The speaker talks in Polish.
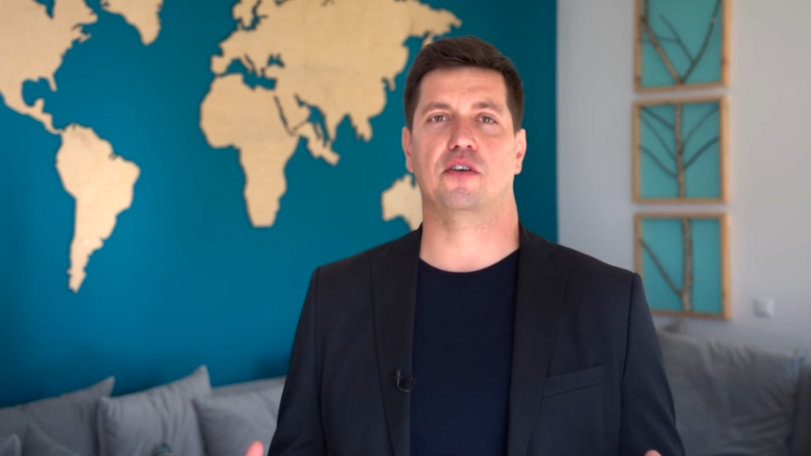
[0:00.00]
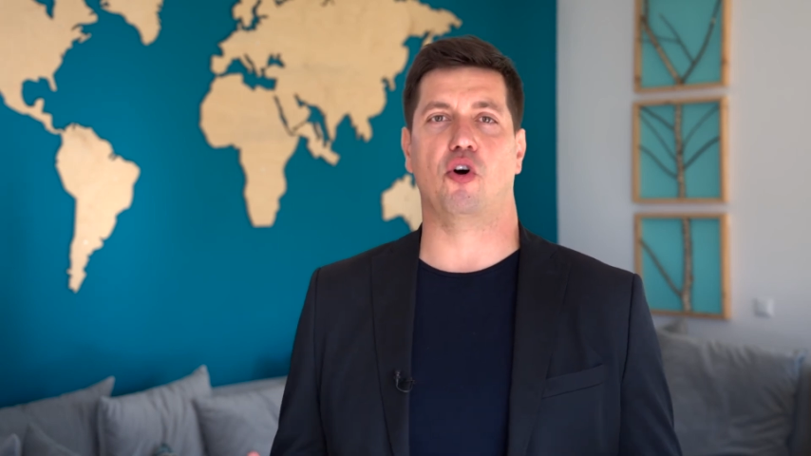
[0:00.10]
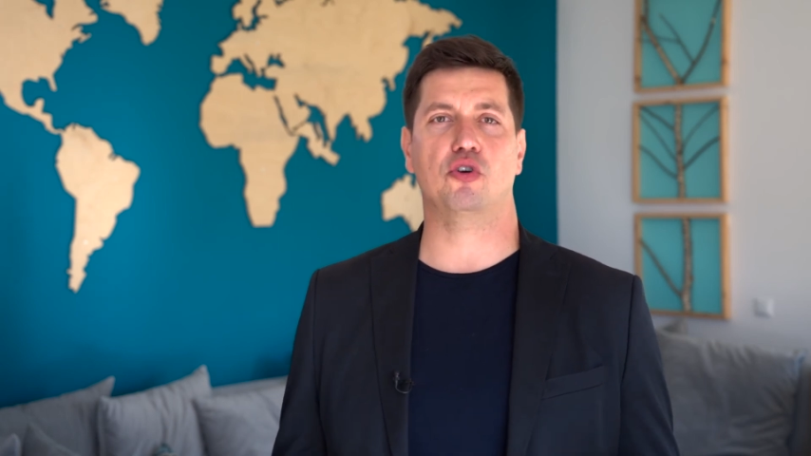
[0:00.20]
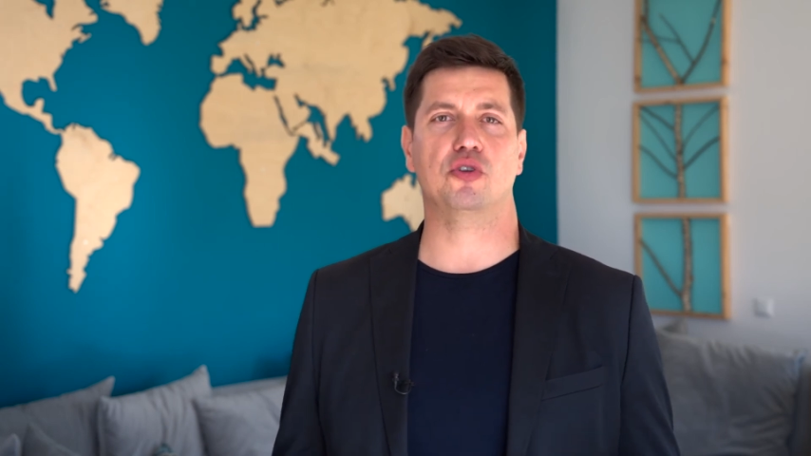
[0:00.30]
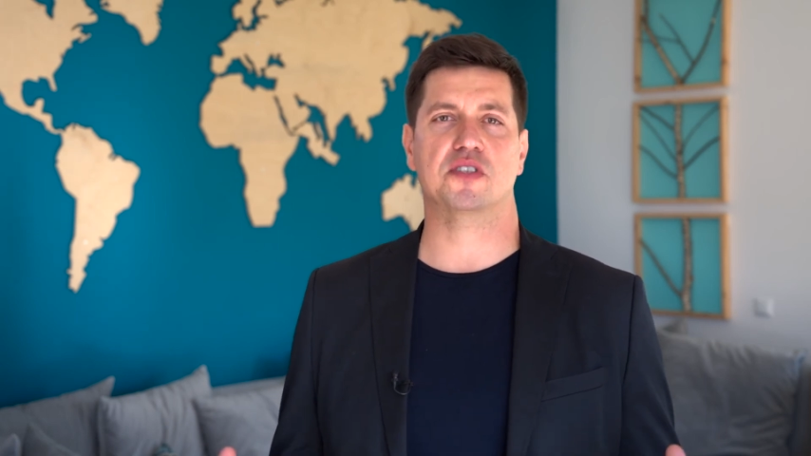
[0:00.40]

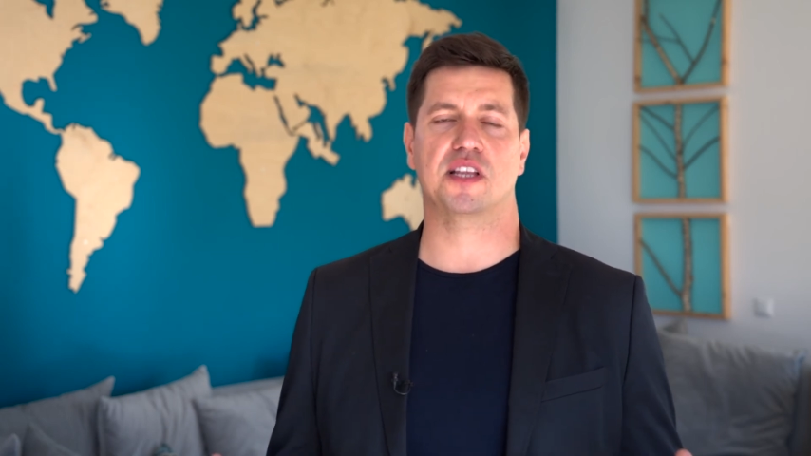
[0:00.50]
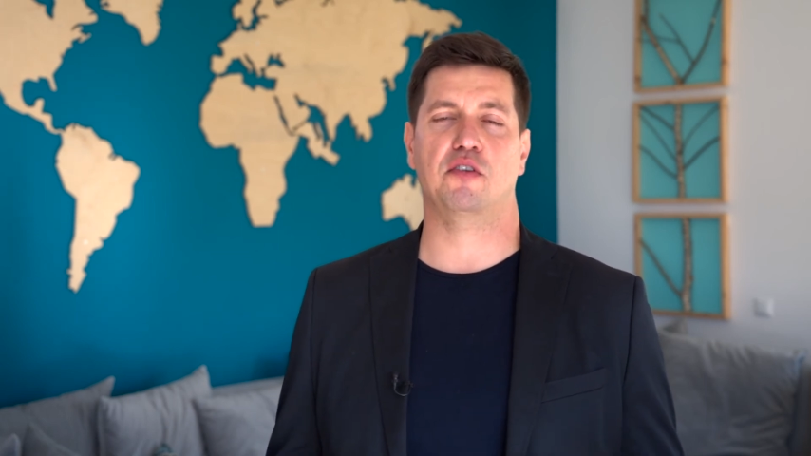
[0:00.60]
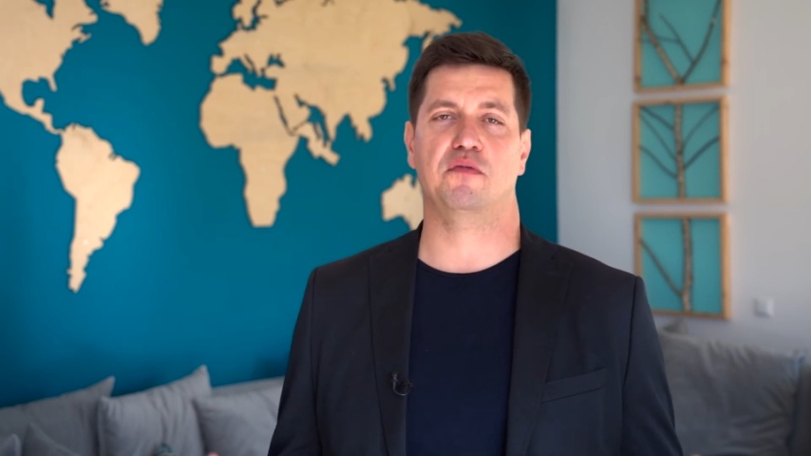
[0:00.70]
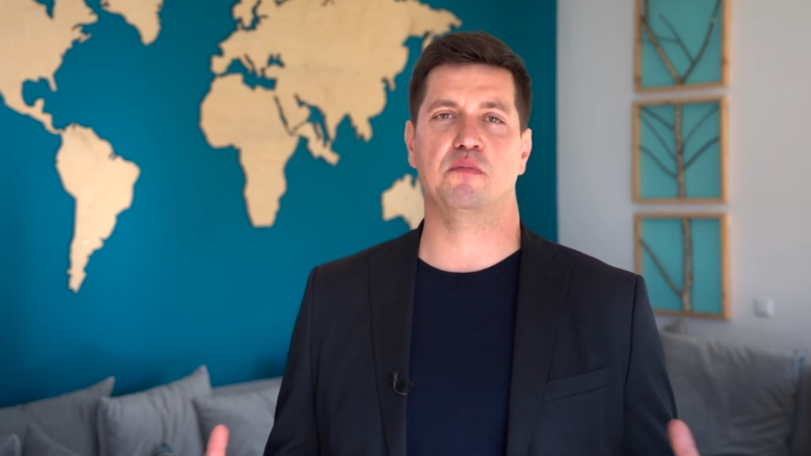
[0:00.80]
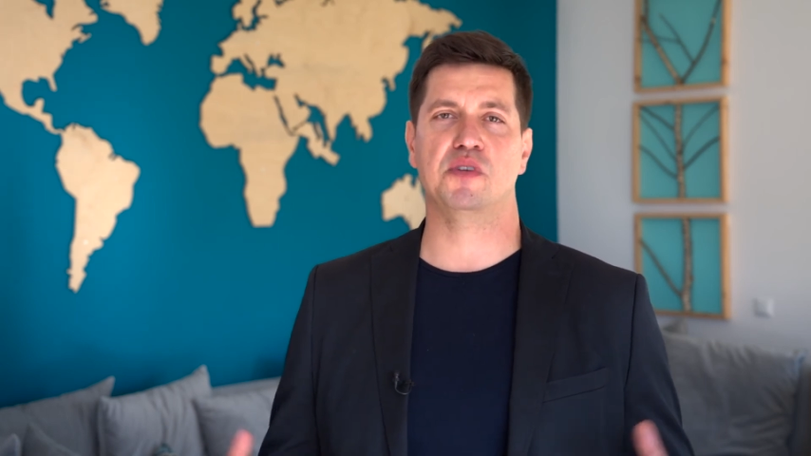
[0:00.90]
okno
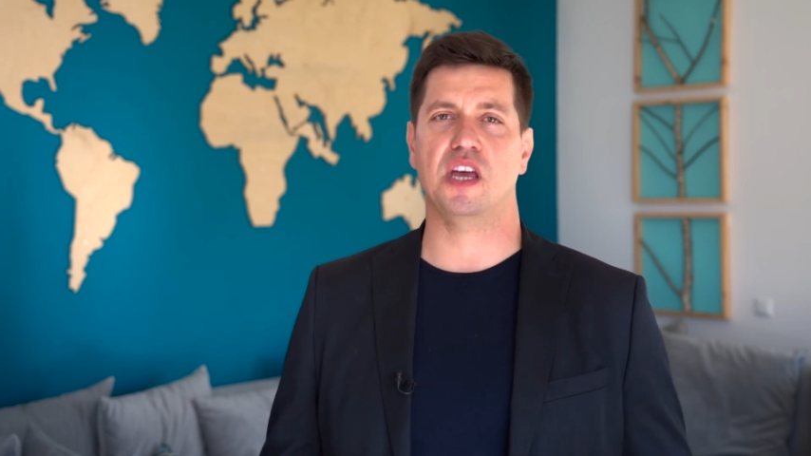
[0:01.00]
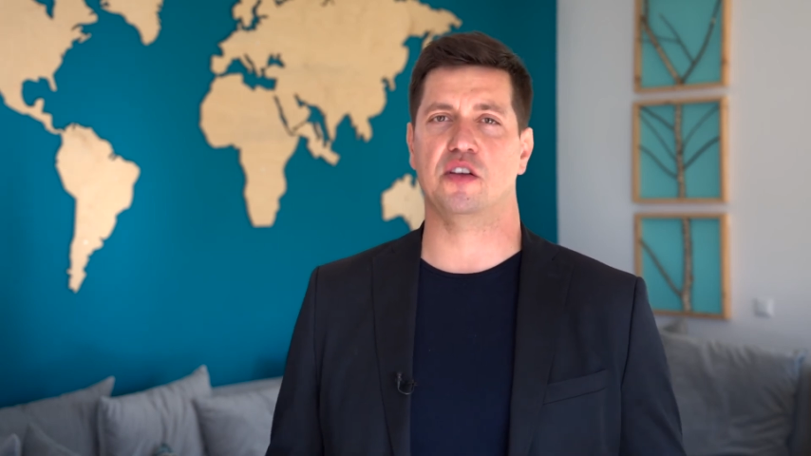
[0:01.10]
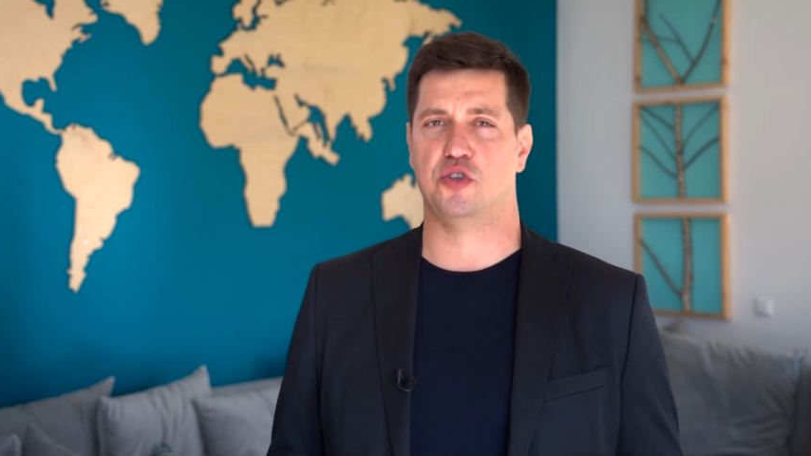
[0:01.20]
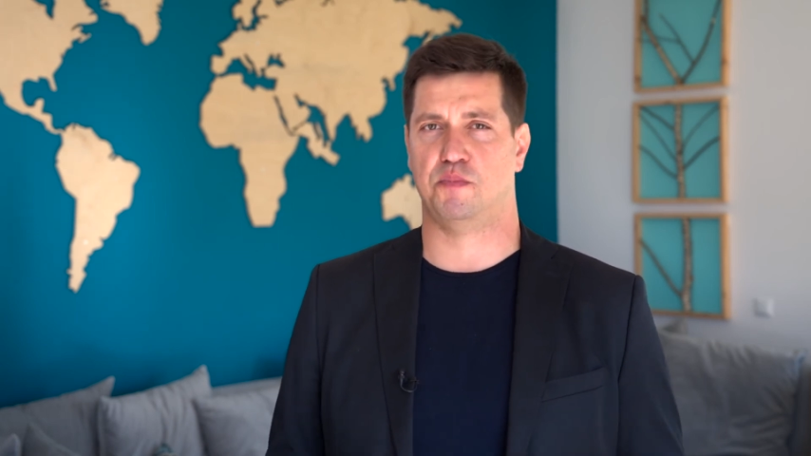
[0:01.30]
stanowi mniej niż